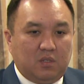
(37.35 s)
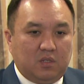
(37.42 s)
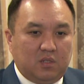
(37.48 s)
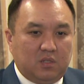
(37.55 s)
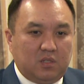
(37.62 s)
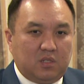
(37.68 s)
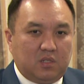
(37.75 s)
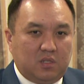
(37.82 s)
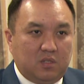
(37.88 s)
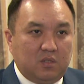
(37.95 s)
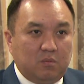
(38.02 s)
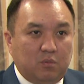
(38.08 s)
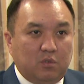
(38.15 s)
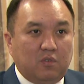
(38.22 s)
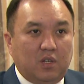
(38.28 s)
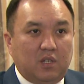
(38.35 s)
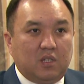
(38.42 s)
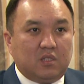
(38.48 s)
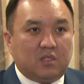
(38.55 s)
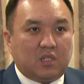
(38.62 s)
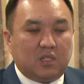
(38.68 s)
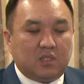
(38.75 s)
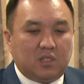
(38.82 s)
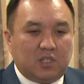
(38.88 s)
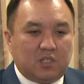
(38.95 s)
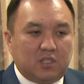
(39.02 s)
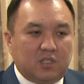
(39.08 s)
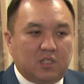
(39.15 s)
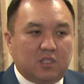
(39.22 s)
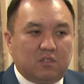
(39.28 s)
С, буквально с конца
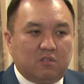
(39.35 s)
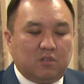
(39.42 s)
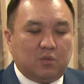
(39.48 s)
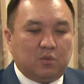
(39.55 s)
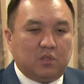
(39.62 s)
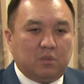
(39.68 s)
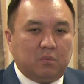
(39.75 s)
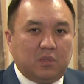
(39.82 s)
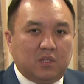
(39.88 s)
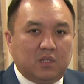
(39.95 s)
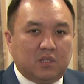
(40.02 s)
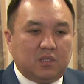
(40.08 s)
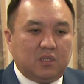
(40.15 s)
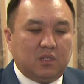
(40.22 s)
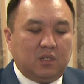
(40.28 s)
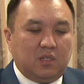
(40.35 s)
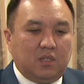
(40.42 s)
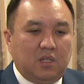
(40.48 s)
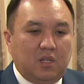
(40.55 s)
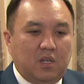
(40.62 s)
2016 года мы это сделали.